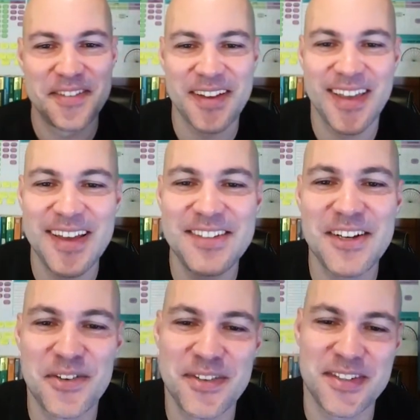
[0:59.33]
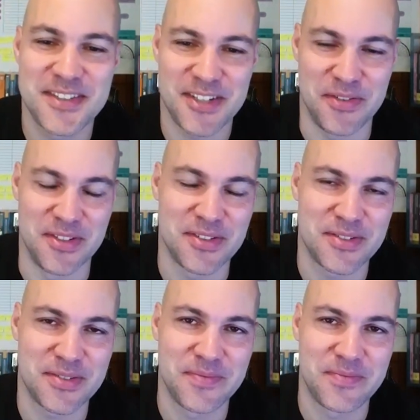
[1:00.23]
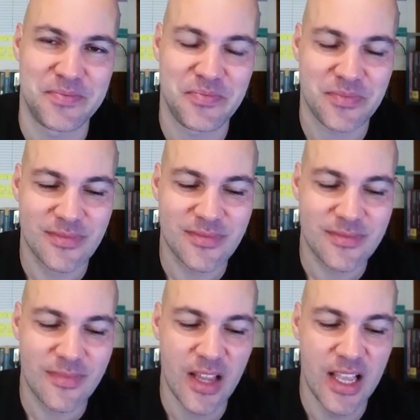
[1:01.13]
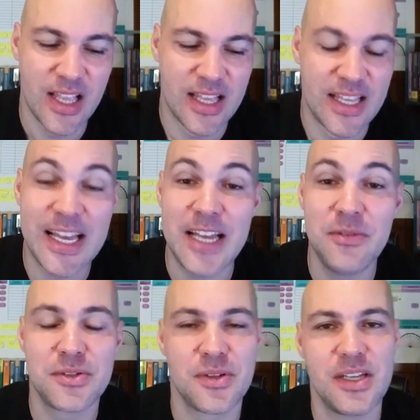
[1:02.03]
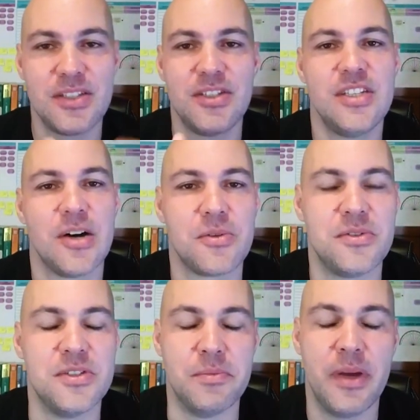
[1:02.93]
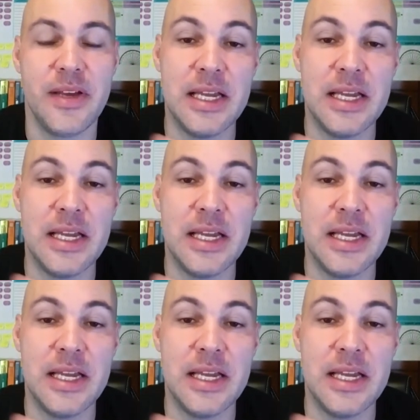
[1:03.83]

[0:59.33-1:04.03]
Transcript: Com quem já aconteceu isso? E aí o estudante de alto desempenho,